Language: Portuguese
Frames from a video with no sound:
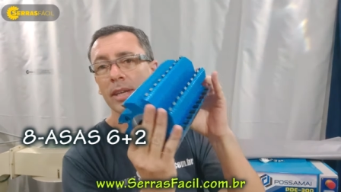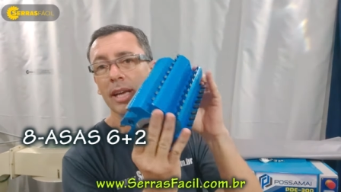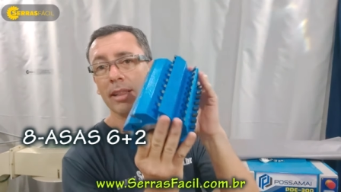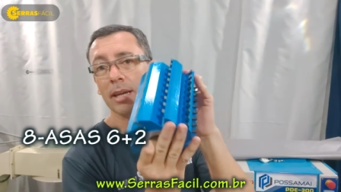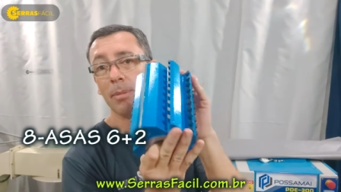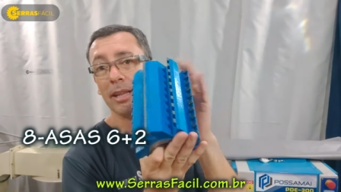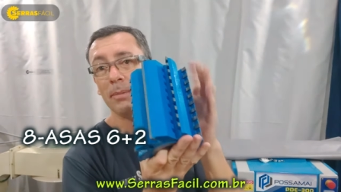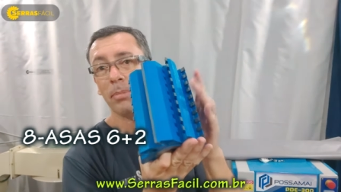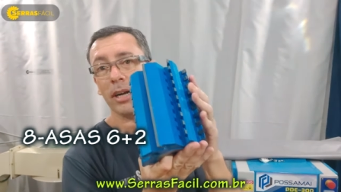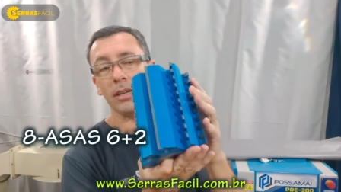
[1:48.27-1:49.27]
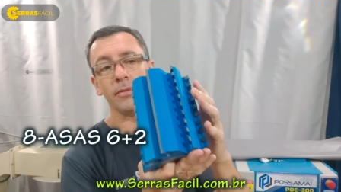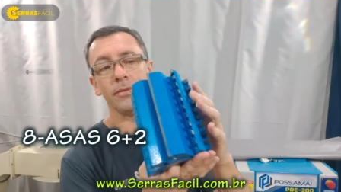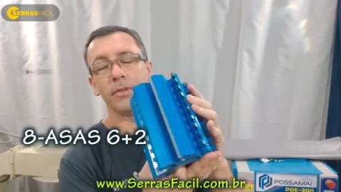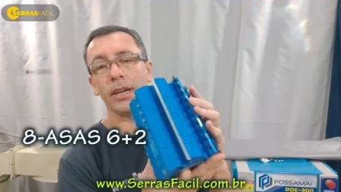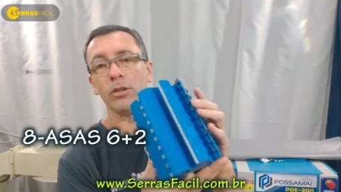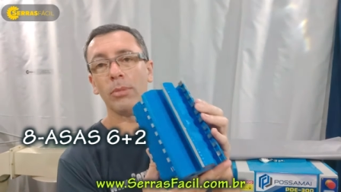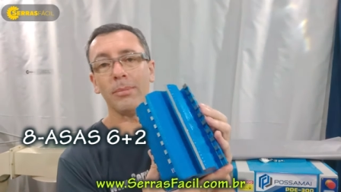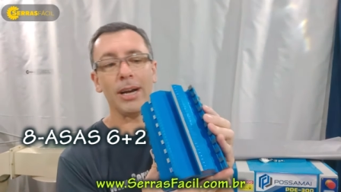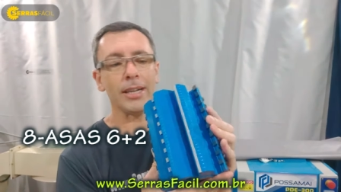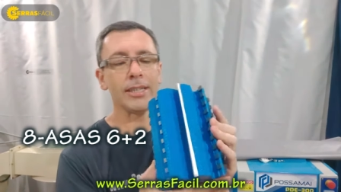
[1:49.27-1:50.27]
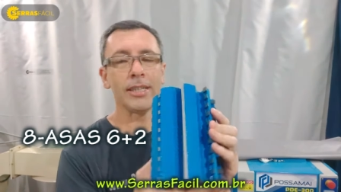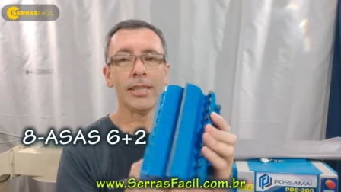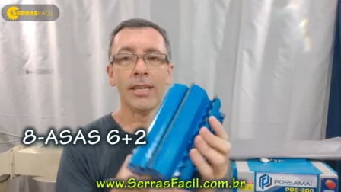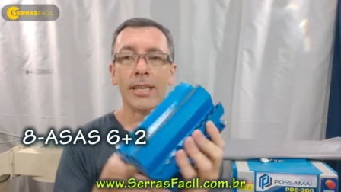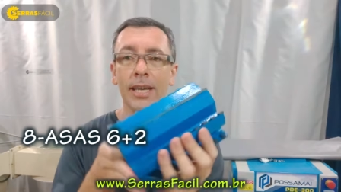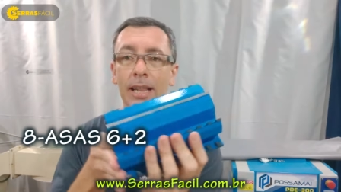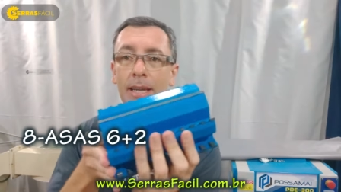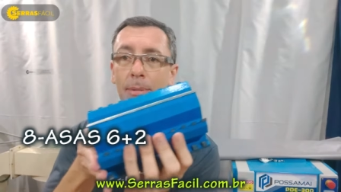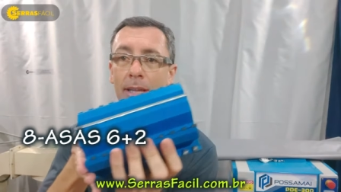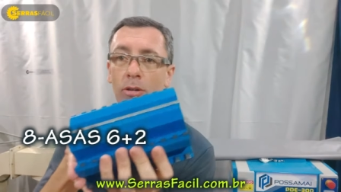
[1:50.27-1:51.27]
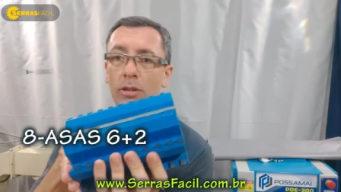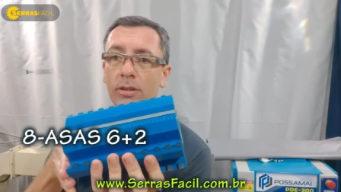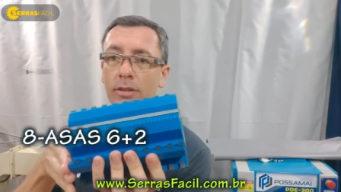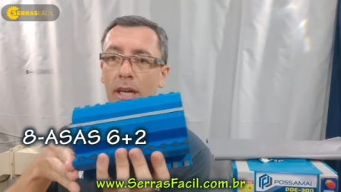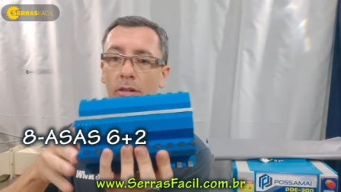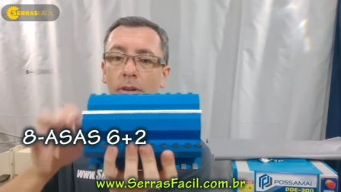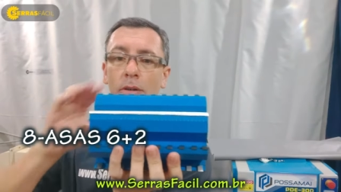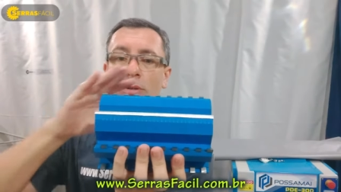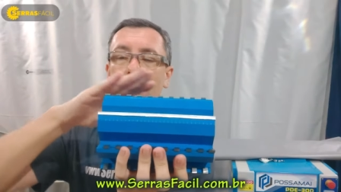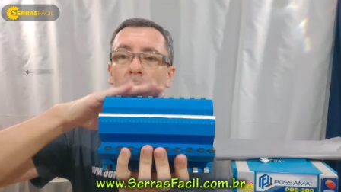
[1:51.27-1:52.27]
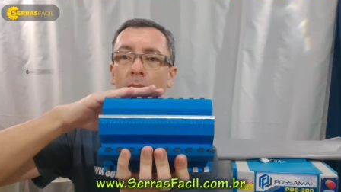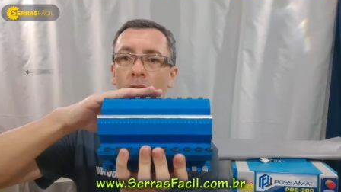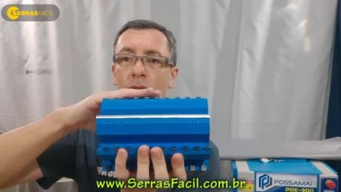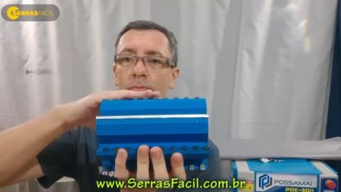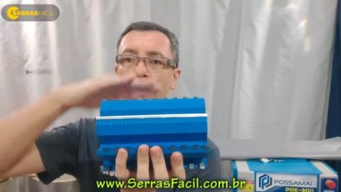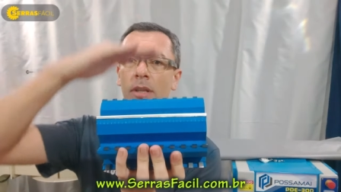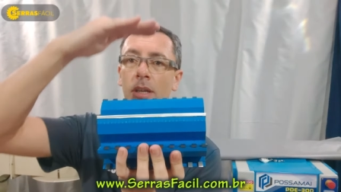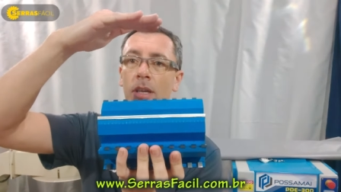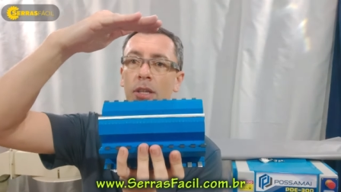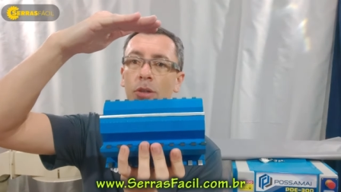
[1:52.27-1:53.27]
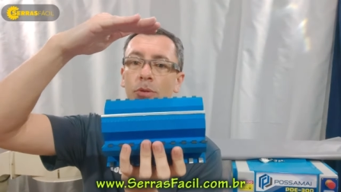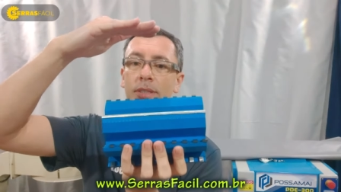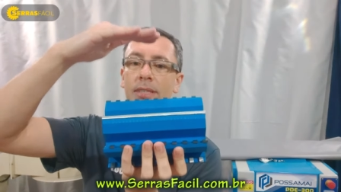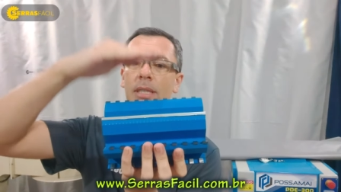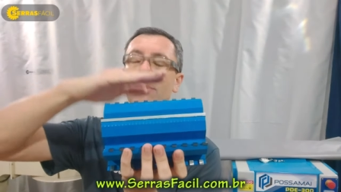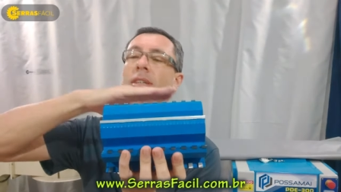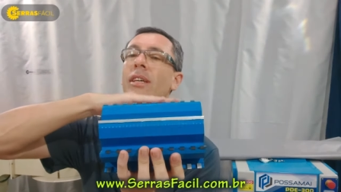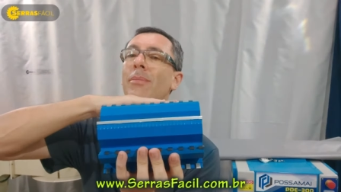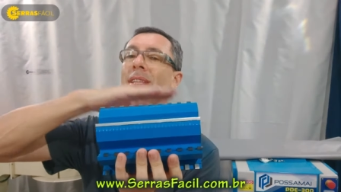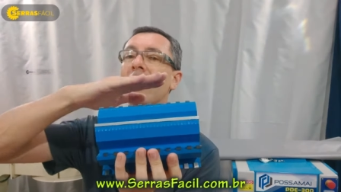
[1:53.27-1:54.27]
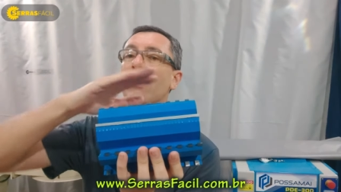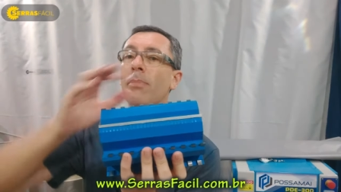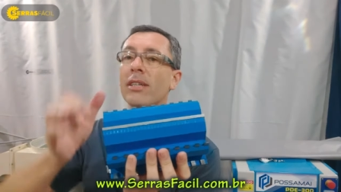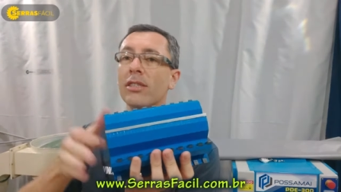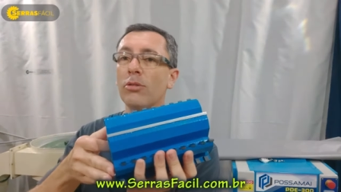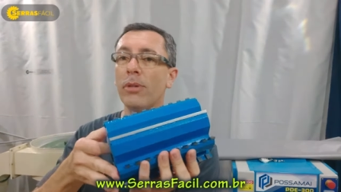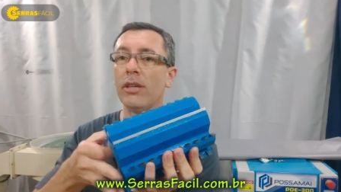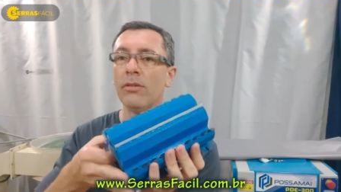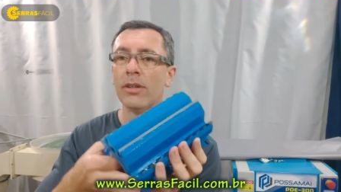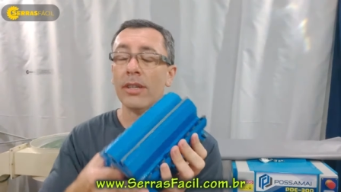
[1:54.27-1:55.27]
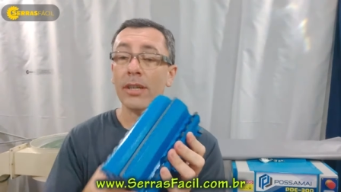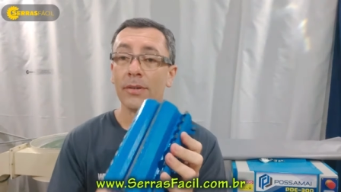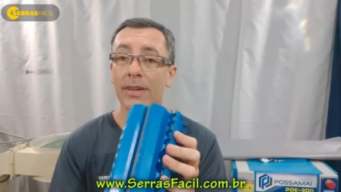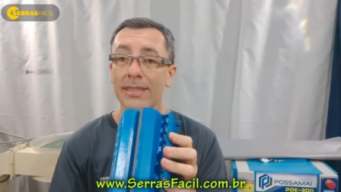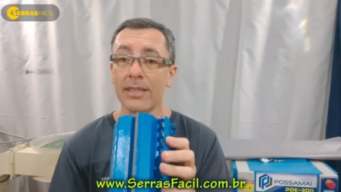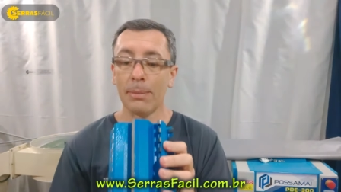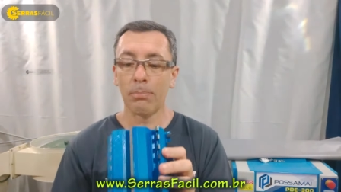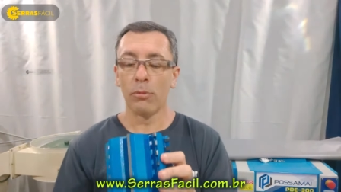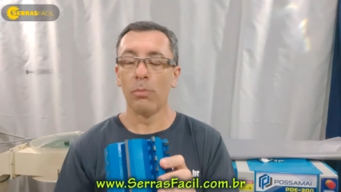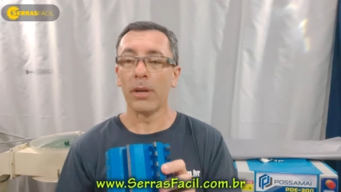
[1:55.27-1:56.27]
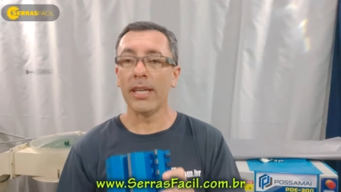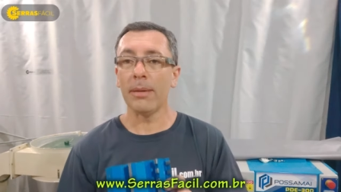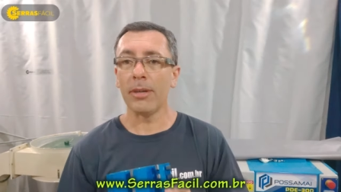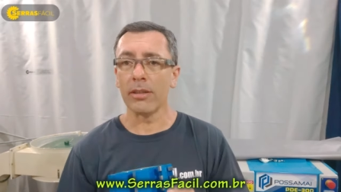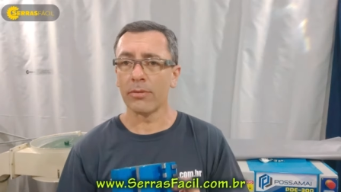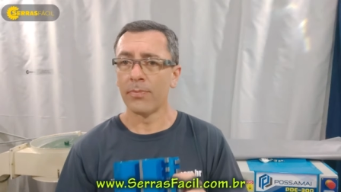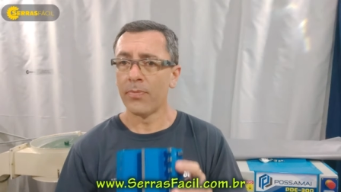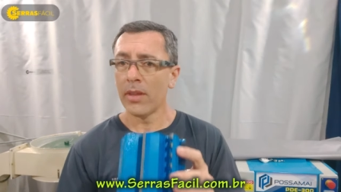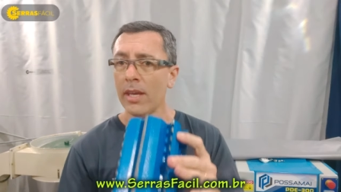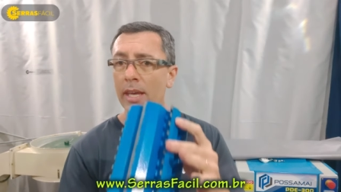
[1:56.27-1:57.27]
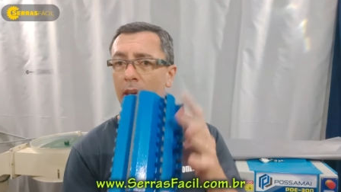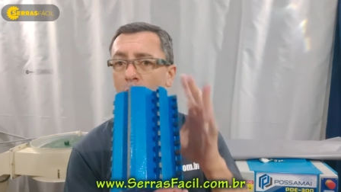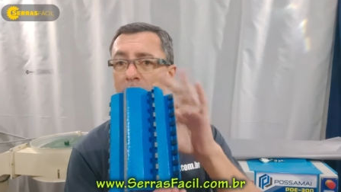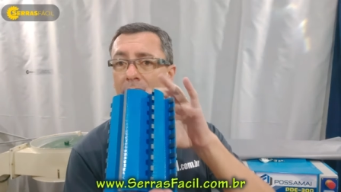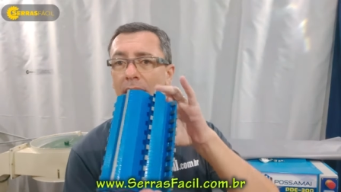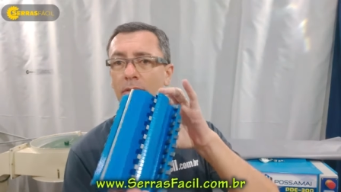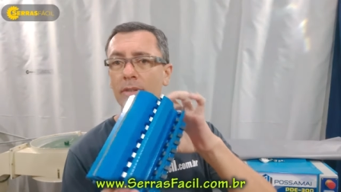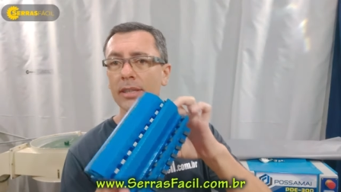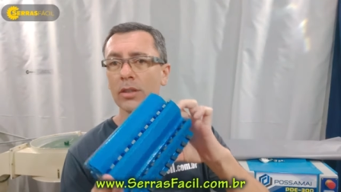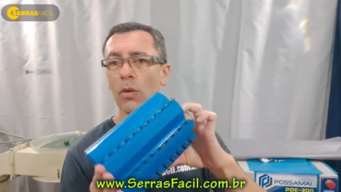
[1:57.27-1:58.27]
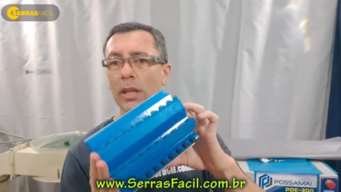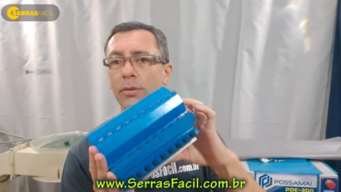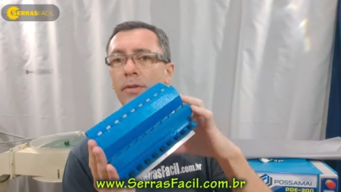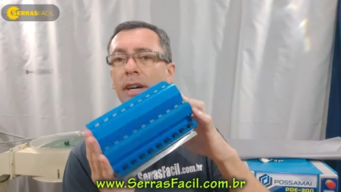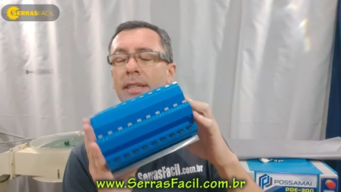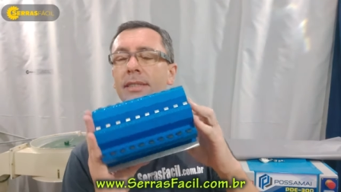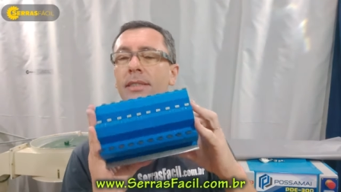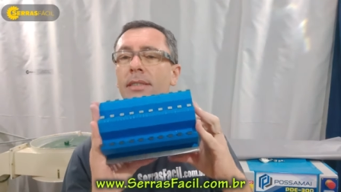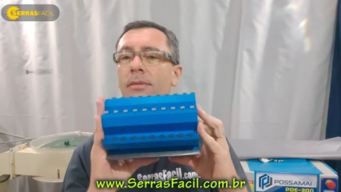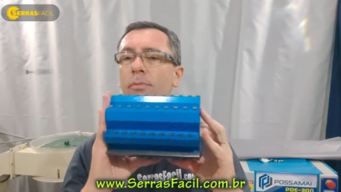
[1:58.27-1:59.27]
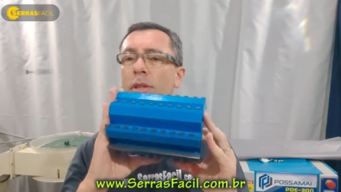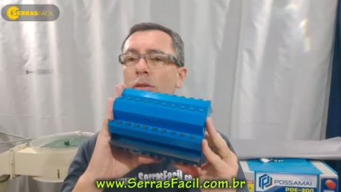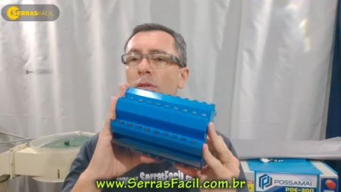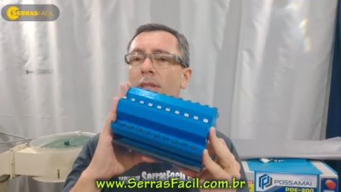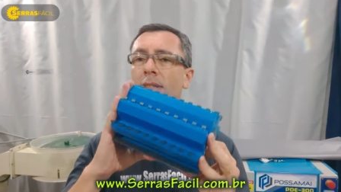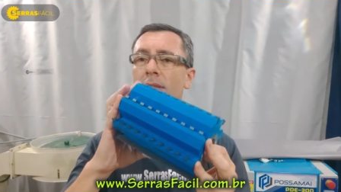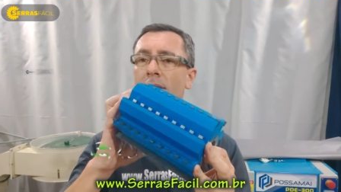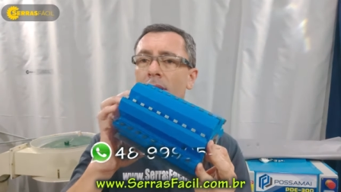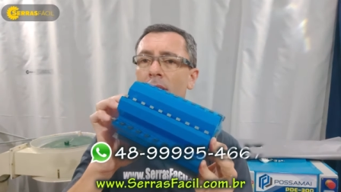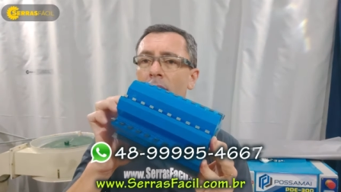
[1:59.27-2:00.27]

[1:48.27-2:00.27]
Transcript: ele trabalha em par, vai numa máquina que ele trabalha na horizontal, vai um embaixo e um em cima e a madeira passa no meio fazendo a, o planeamento é usado nas quatro faces. Pessoas